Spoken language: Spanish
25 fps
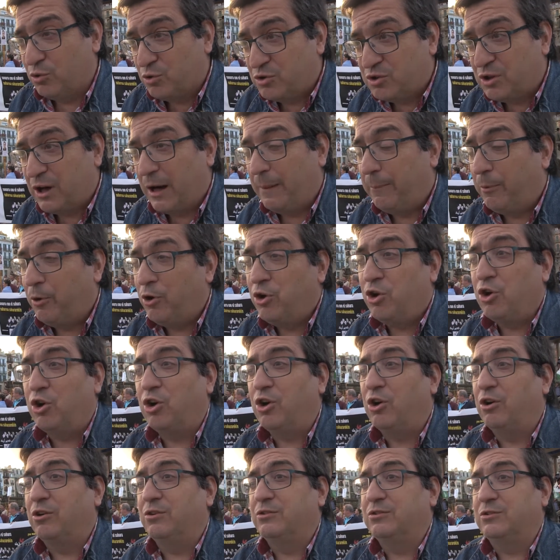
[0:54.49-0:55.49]
nuestro
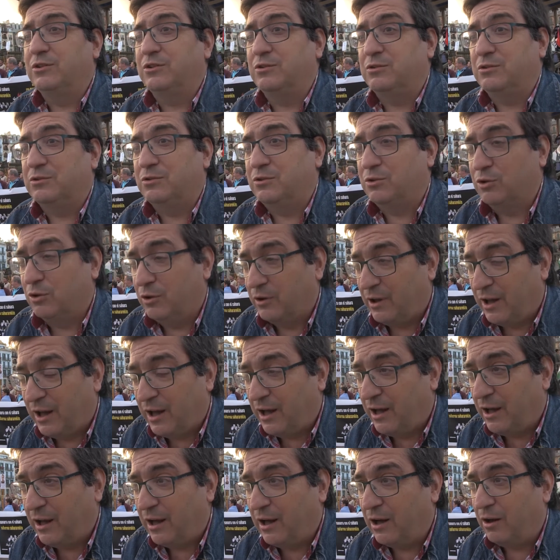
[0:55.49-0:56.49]
apoyo,
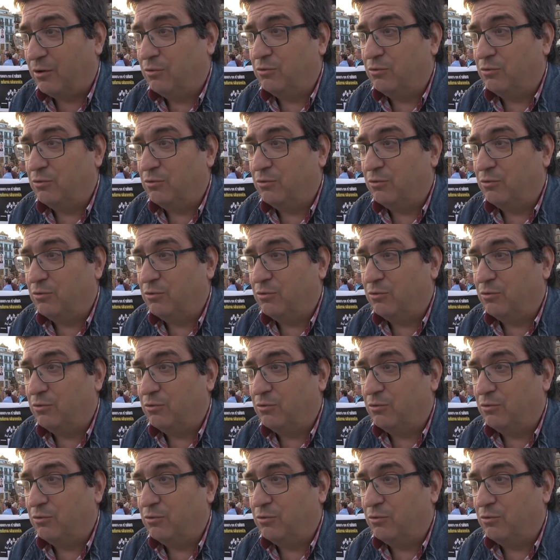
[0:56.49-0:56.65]
toda